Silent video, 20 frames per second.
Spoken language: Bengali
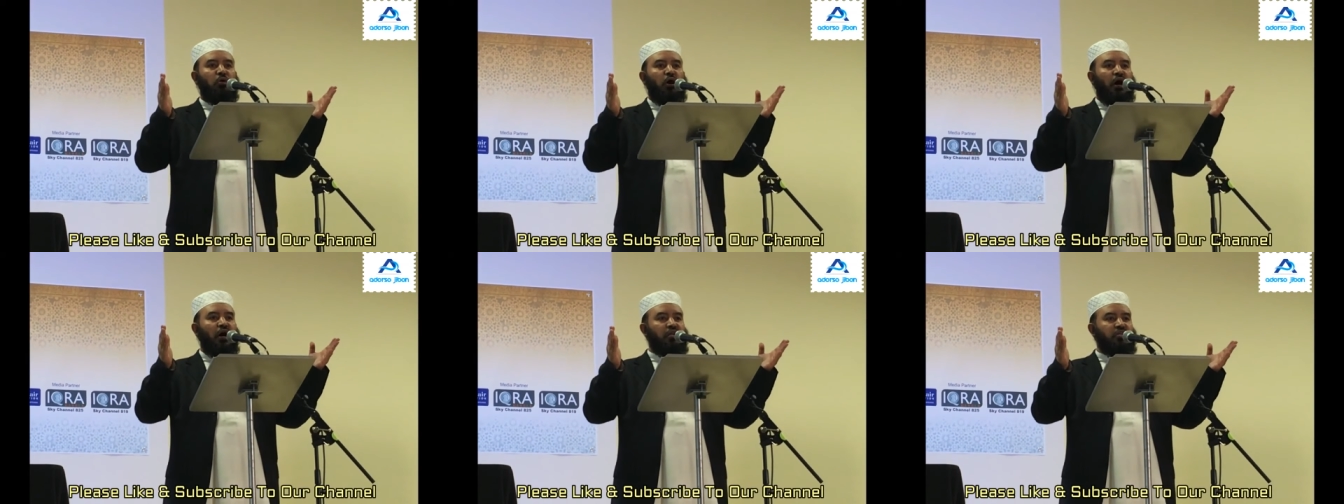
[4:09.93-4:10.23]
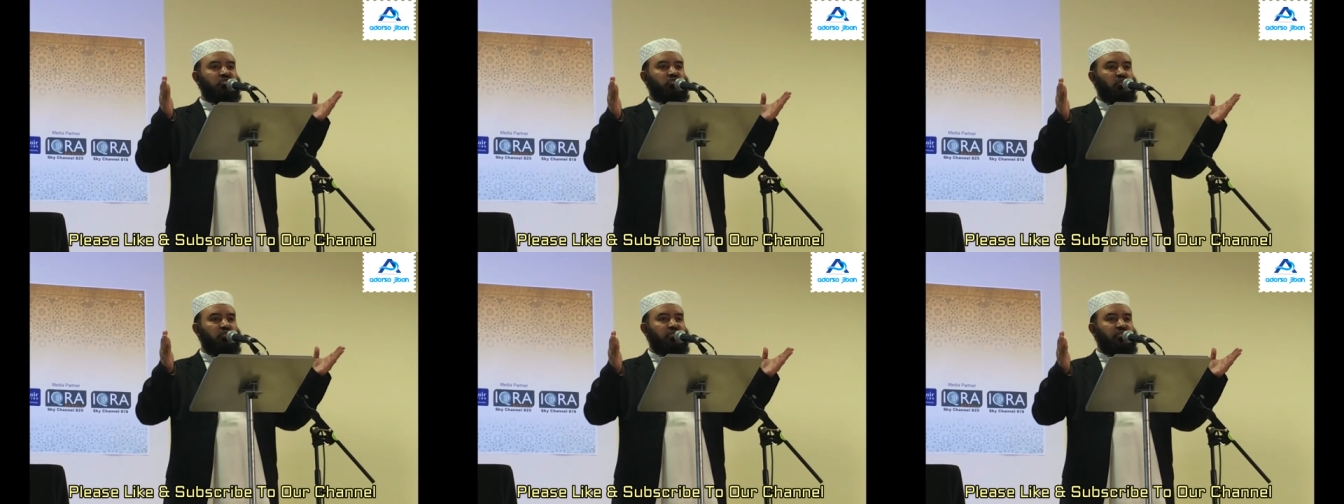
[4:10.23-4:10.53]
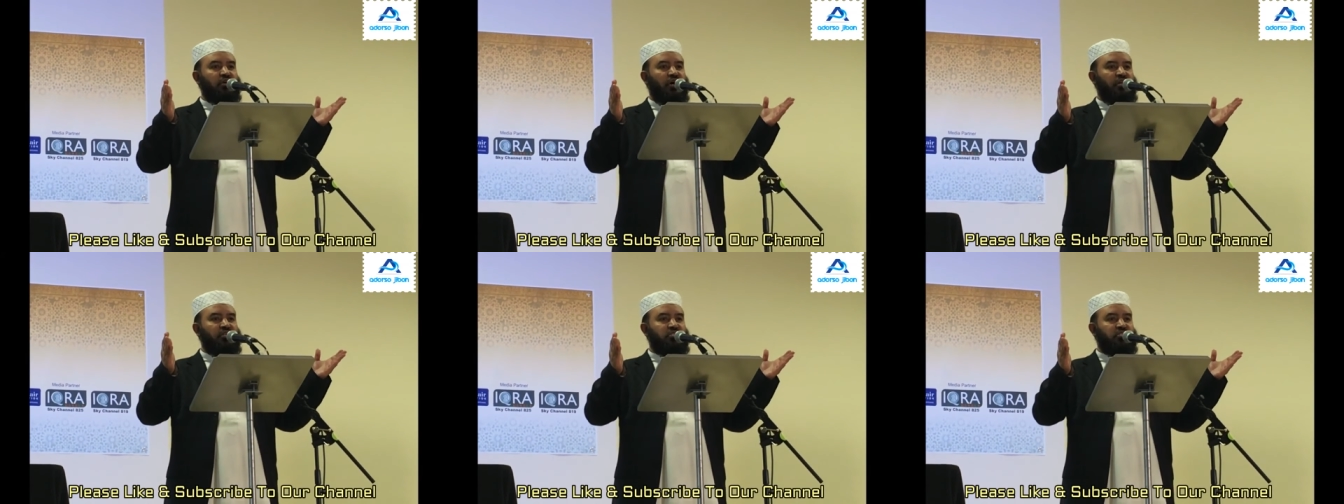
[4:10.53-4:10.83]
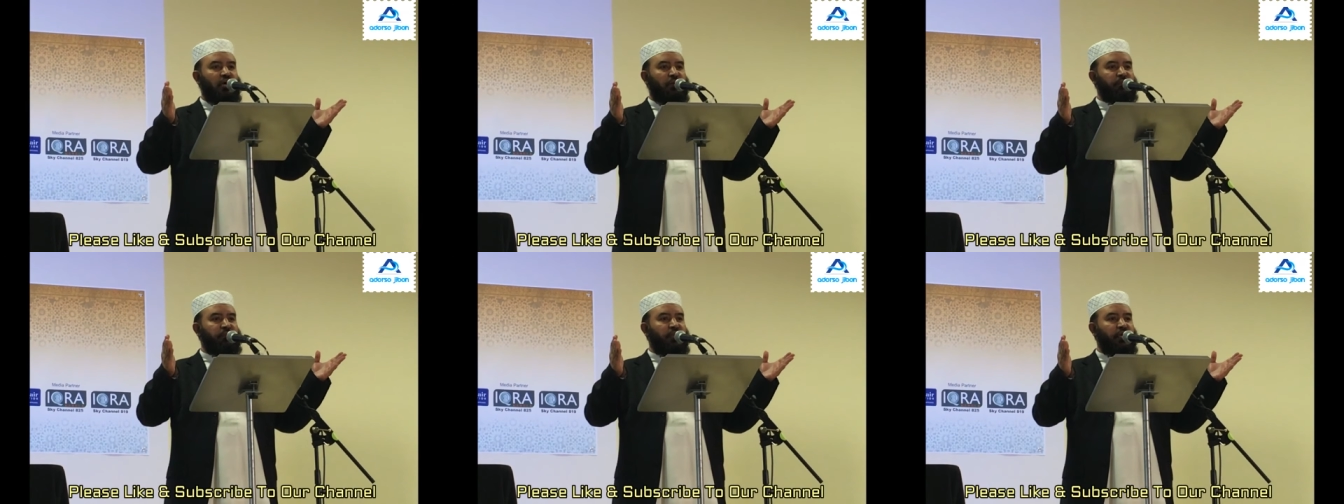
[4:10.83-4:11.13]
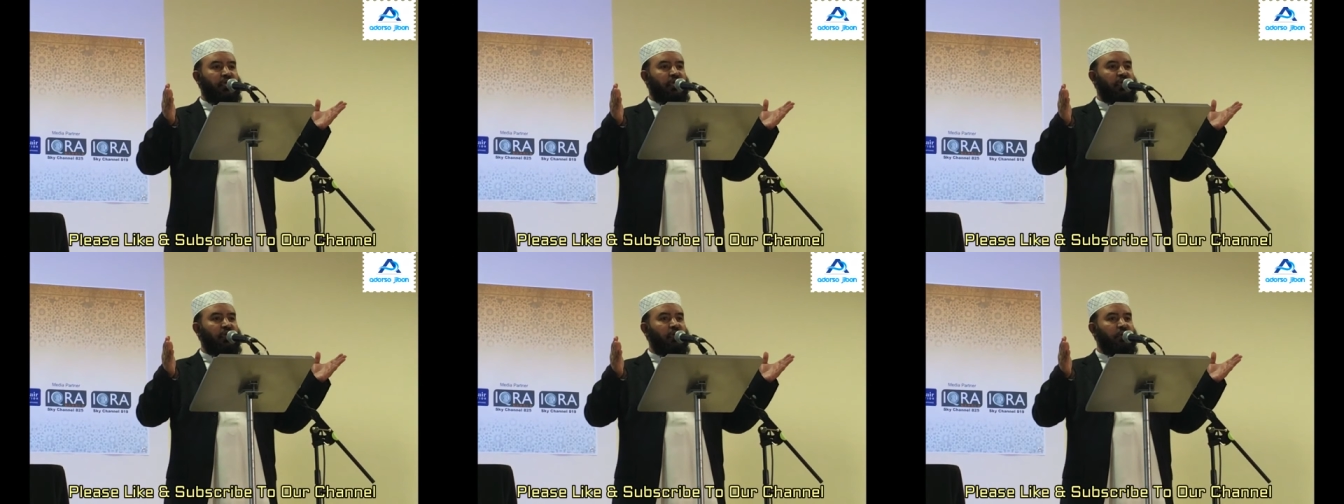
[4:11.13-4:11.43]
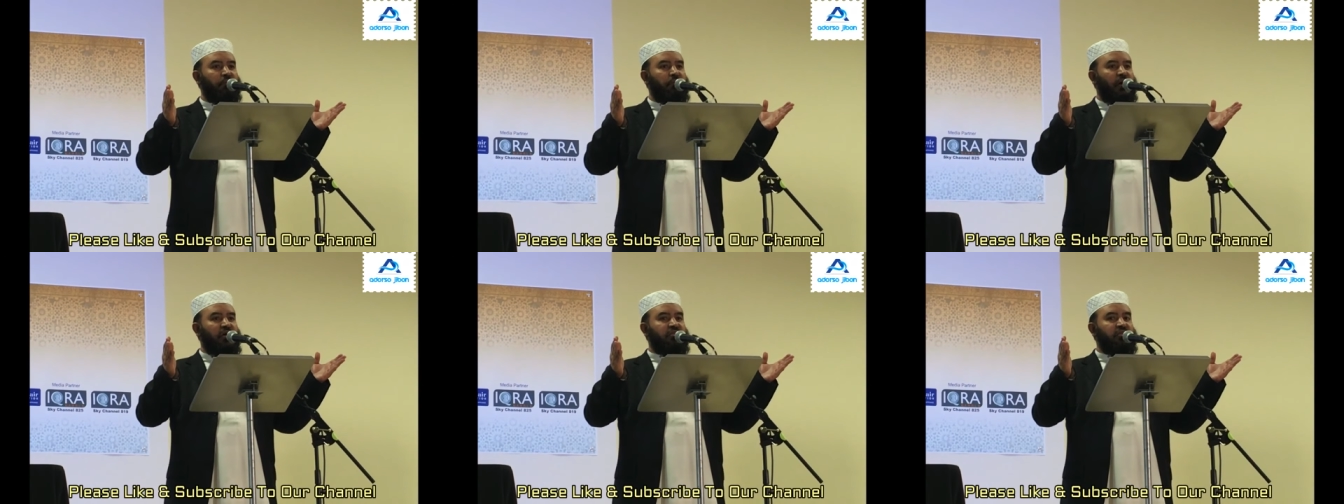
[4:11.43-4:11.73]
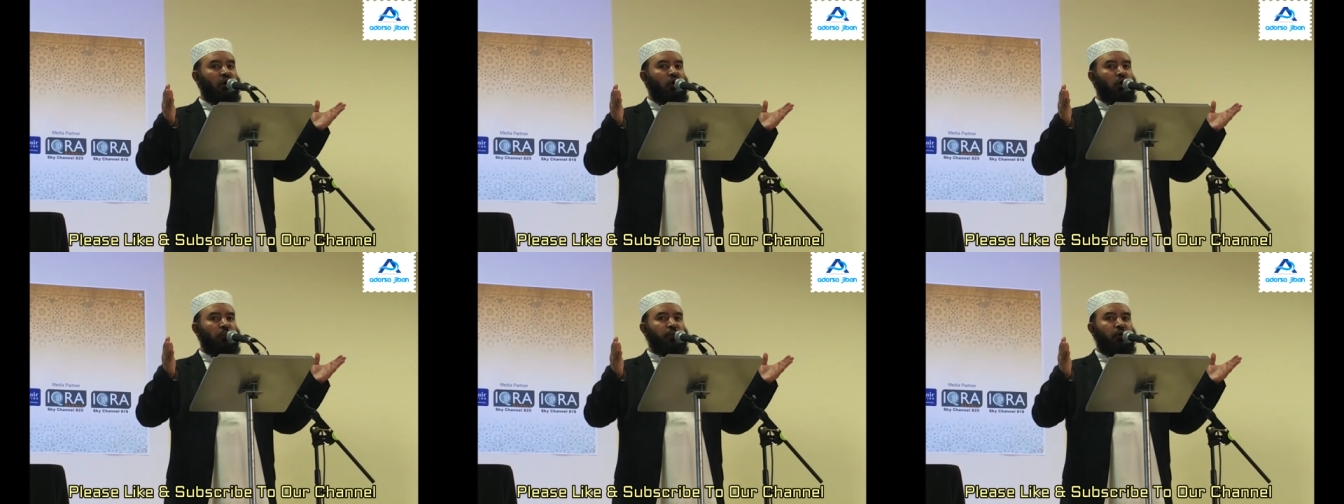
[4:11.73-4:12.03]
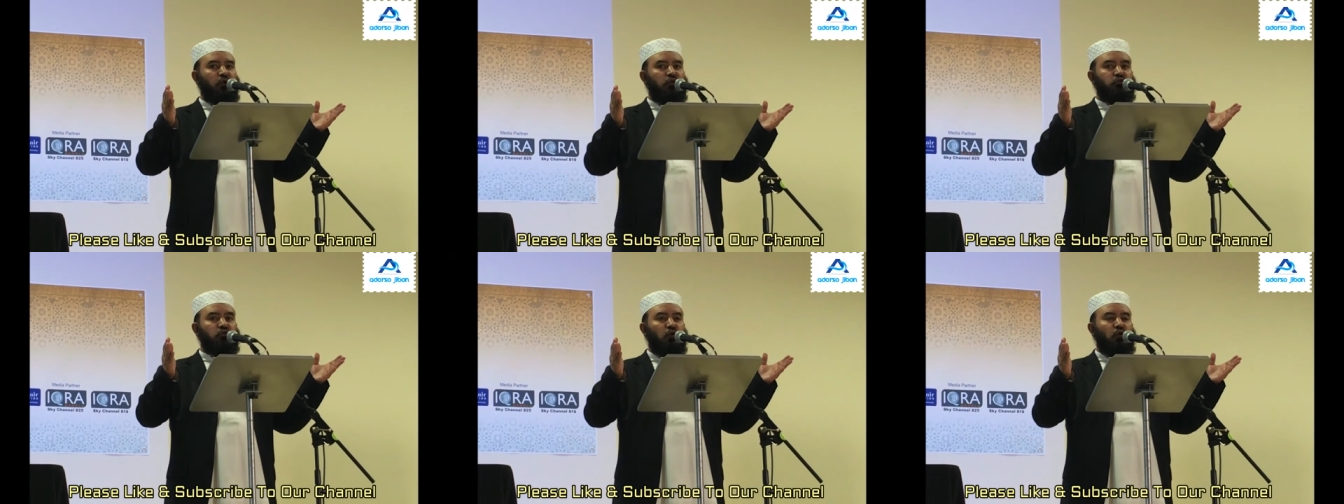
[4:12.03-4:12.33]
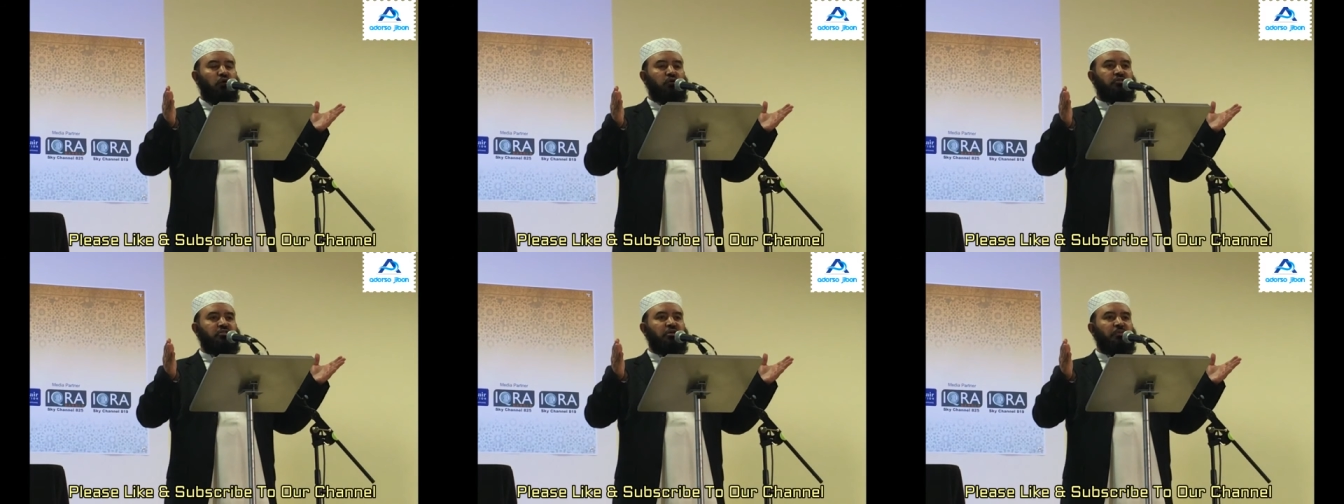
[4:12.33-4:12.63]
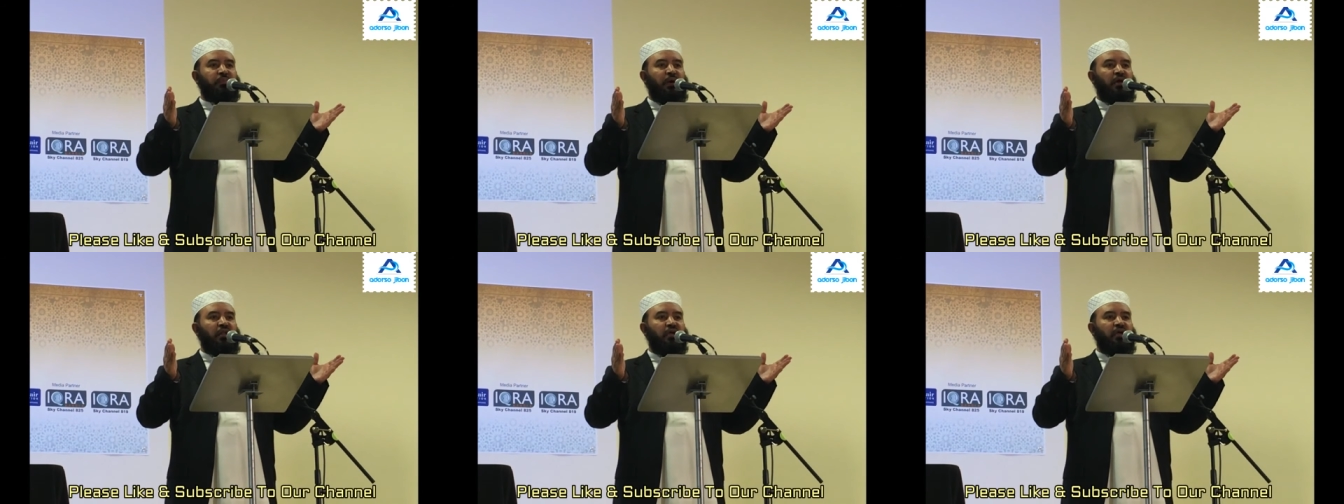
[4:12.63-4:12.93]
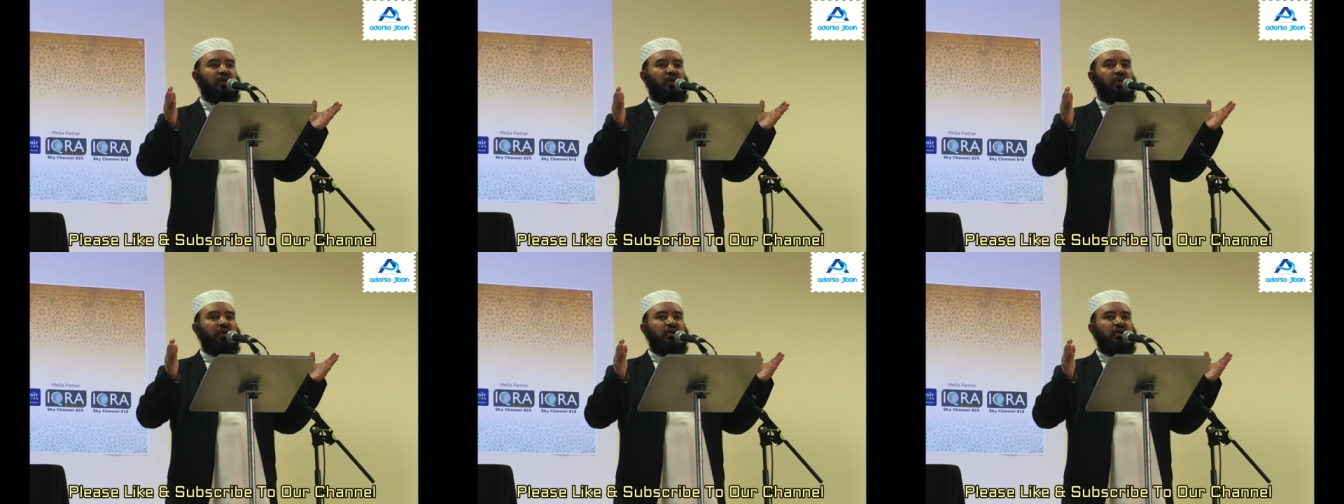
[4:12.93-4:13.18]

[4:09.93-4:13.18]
মহান সত্তার সামনে মাথা অবনত করতে পারে